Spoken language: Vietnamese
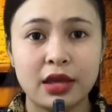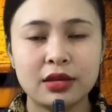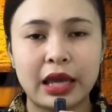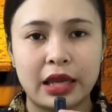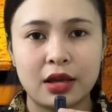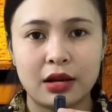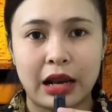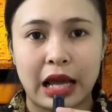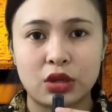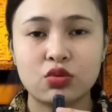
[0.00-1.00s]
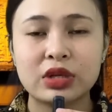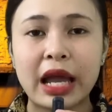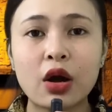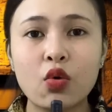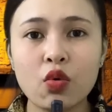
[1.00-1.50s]
Thấy vậy là chú
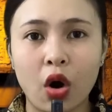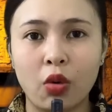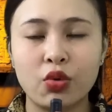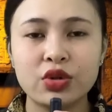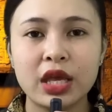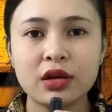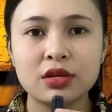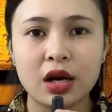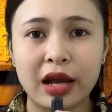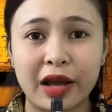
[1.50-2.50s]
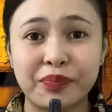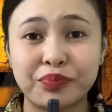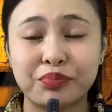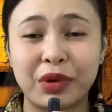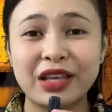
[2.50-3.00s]
Sáng hú hồn hú vía hết trơn à.
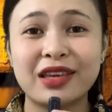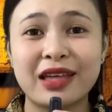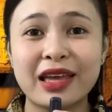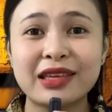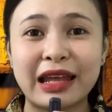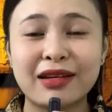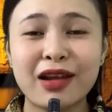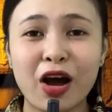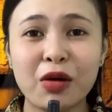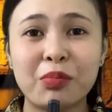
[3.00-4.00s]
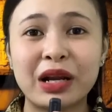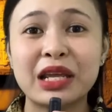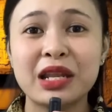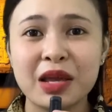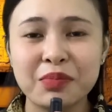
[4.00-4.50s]
Bởi vì thấy cảnh đó mà
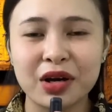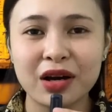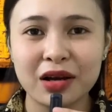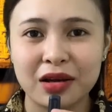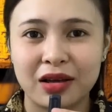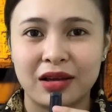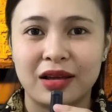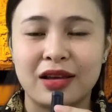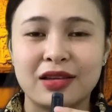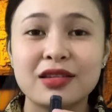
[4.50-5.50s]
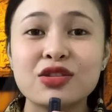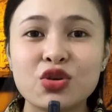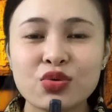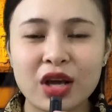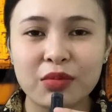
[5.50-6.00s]
đi đêm nữa
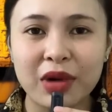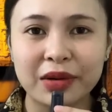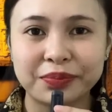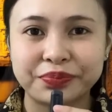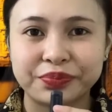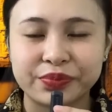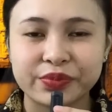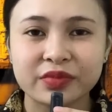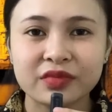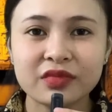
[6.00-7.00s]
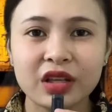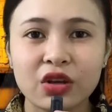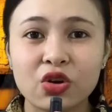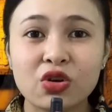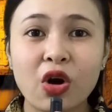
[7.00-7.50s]
nên chú giật mình.
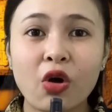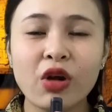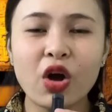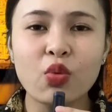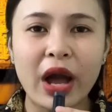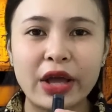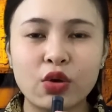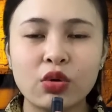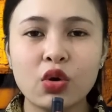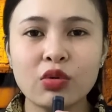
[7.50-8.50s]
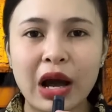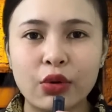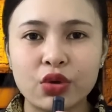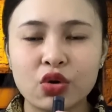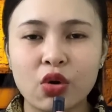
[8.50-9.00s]
Cô đó ngoại cổ lú đầu